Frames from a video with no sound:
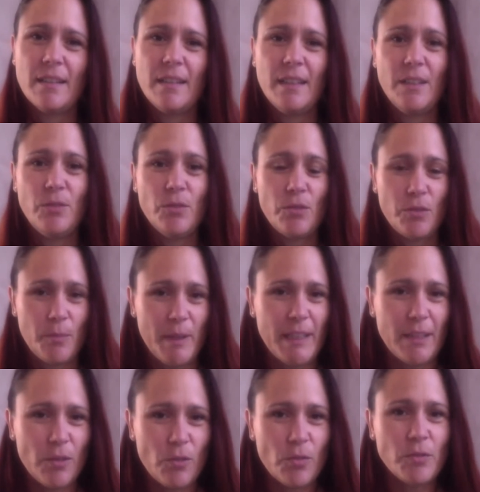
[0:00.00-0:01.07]
et de se
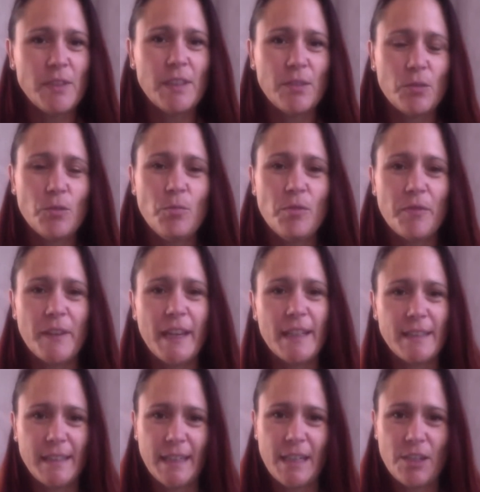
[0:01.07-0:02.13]
mettre en condition pour faire un
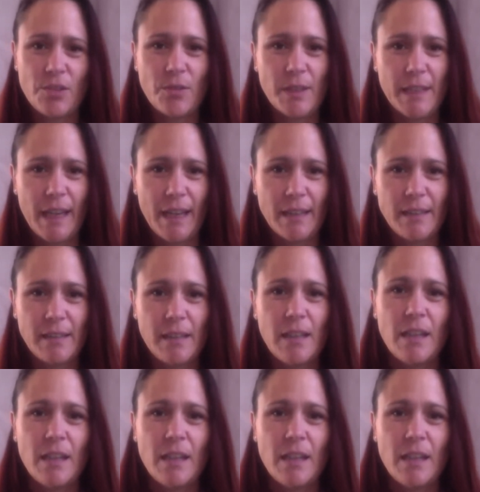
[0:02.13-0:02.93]
tirage de cartes.